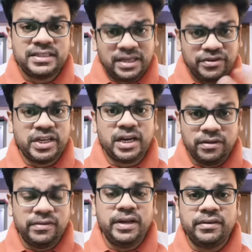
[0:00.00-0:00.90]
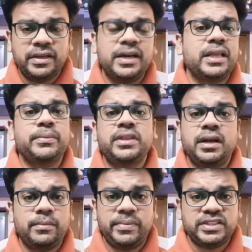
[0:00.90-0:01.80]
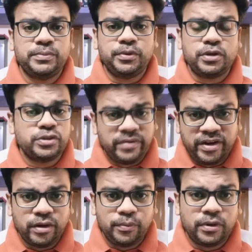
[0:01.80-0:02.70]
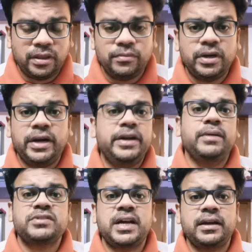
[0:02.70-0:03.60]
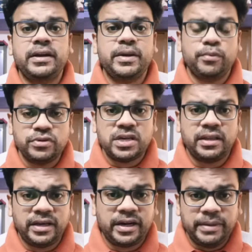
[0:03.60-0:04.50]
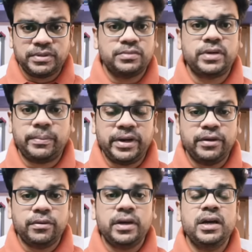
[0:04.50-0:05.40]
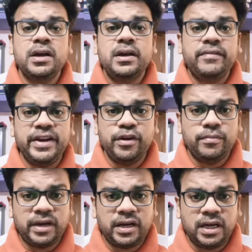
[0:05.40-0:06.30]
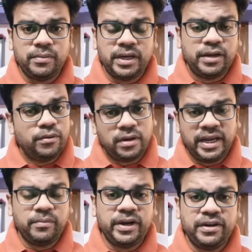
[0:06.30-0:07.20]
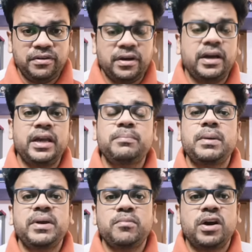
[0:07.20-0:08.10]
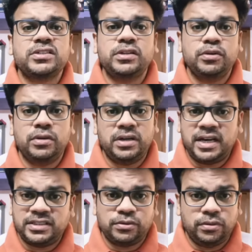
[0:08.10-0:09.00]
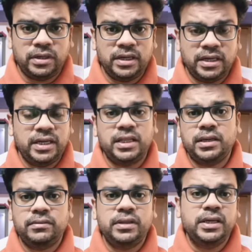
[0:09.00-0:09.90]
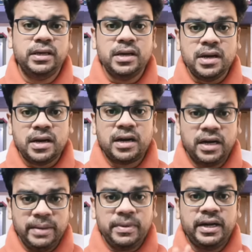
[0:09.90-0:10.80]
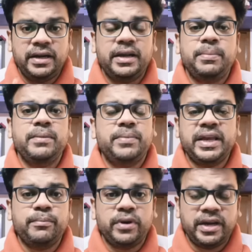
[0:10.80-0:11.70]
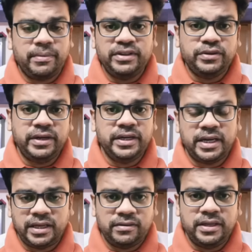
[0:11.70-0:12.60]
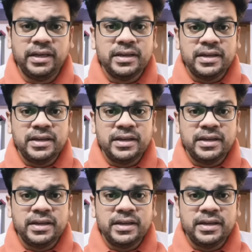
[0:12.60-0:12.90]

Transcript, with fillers: சில விஷயங்கள் வந்து வெளியே வந்திருக்கு அதை பற்றி தான் நம்ம பேச போகிறோம் ஸோ வீடியோவில் போகிறதுக்கு முன்னாடி நம்ம சேனல் நீங்கள் புதுசாக இருந்தீங்கன்னா கண்டிப்பாக சப்ஸ்கிரைப் பண்ணிக்கோங்க வீடியோ மறக்காமல் ஒரு லைக் பண்ணிக்கோங்க இப்போ பிக் பாஸ் வந்து ஒரு டாஸ்க் கொடுத்துருக்காரு அதாவது களிமண் எப்படி பிடிக்கிறீங்க அப்படின்னு சொல்லிட்டு அதாவது